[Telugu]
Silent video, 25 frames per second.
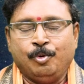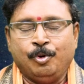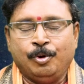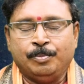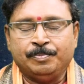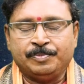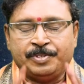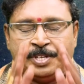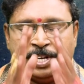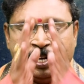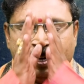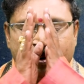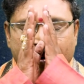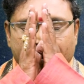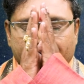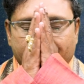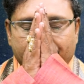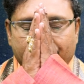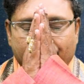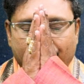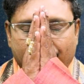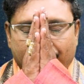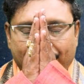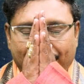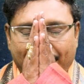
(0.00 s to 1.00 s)
ఓం శ్రీ
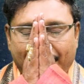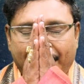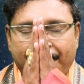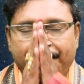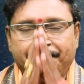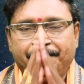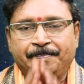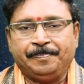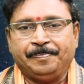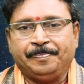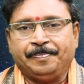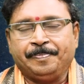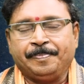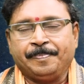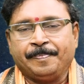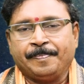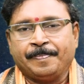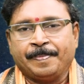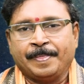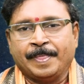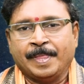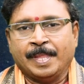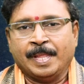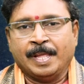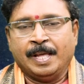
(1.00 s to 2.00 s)
గురుభ్యో నమ
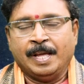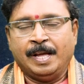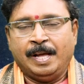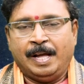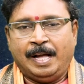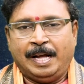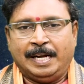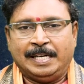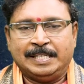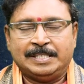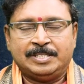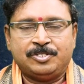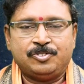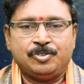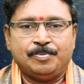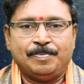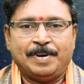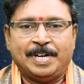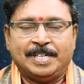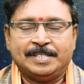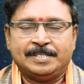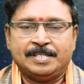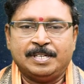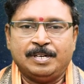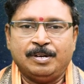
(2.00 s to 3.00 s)
ఆగస్టు
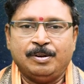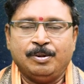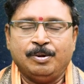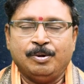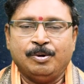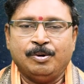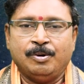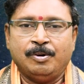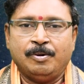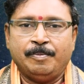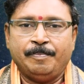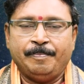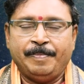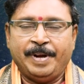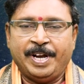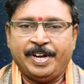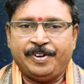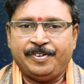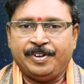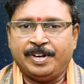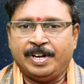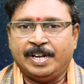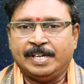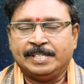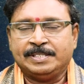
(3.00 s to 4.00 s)
మాసంలో
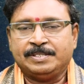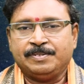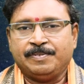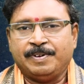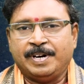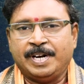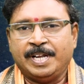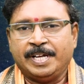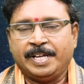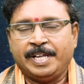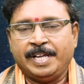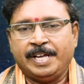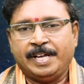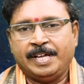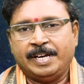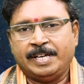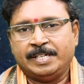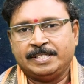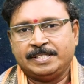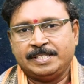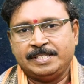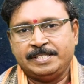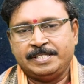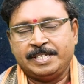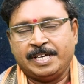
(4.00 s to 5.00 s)
మేషరాశి వాళ్ళకి
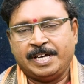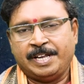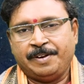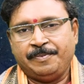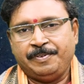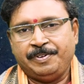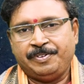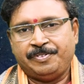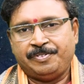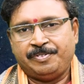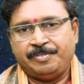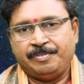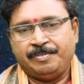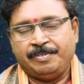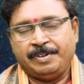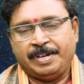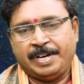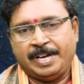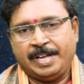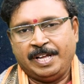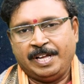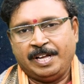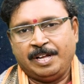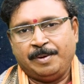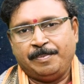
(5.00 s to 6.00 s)
గ్రహ సంచార విషయం
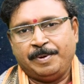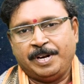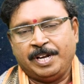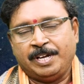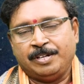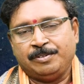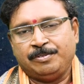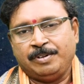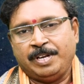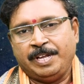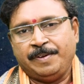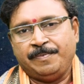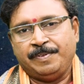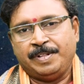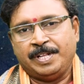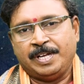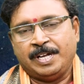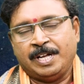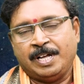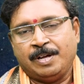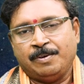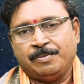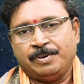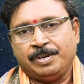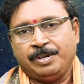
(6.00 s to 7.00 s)
గ్రహ గమనగతులు ఏ
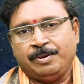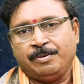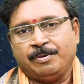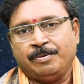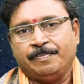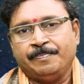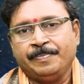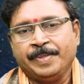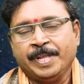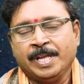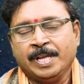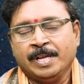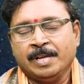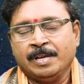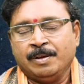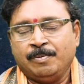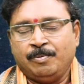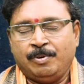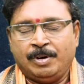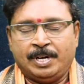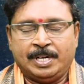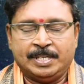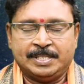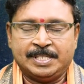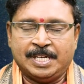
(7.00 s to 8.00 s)
విధంగా ఉన్నాయో
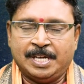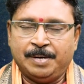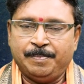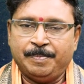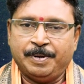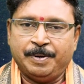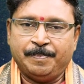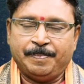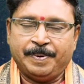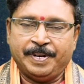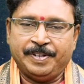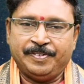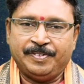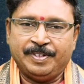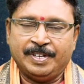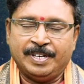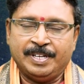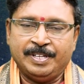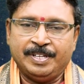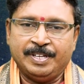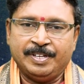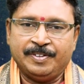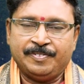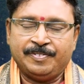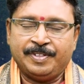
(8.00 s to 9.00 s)
ఒక్కసారి మనం
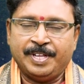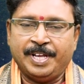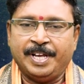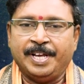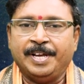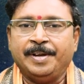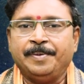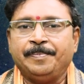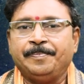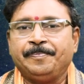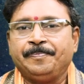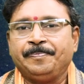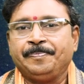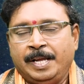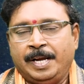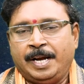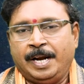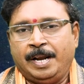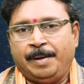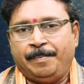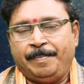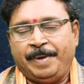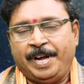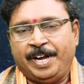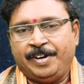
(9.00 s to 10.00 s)
పరిశీలన చేస్తే
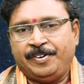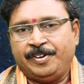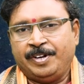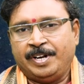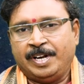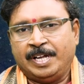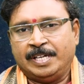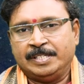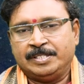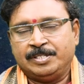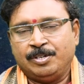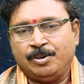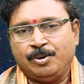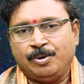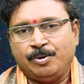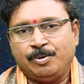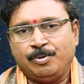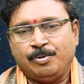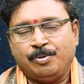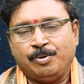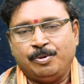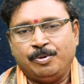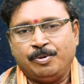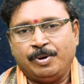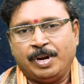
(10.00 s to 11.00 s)
ఇక్కడ మేషరాశిలో
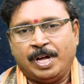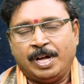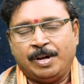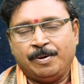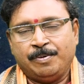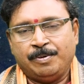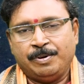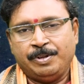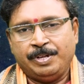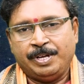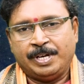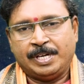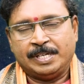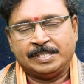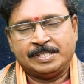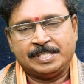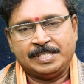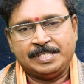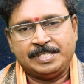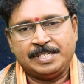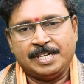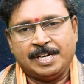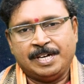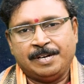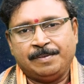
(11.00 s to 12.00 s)
గురురాహుల యొక్క
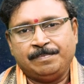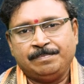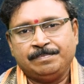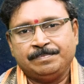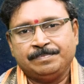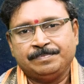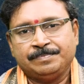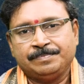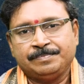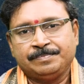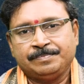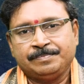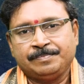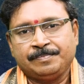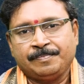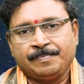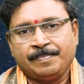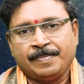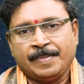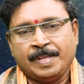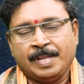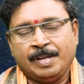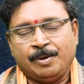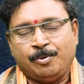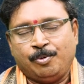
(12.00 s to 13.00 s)
సంచారం
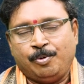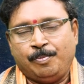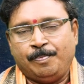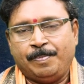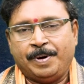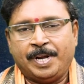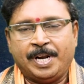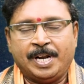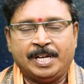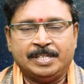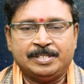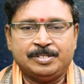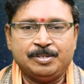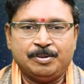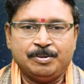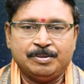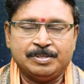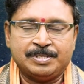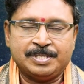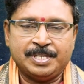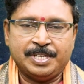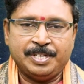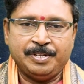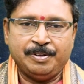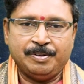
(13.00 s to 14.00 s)
కుంభరాశిలో
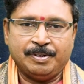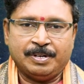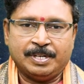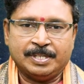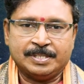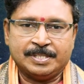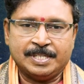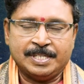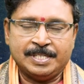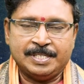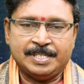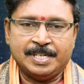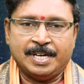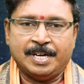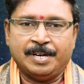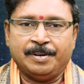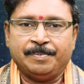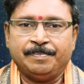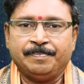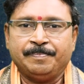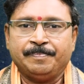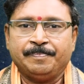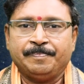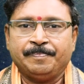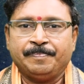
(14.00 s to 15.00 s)
శని యొక్క
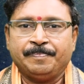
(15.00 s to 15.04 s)
సంచారం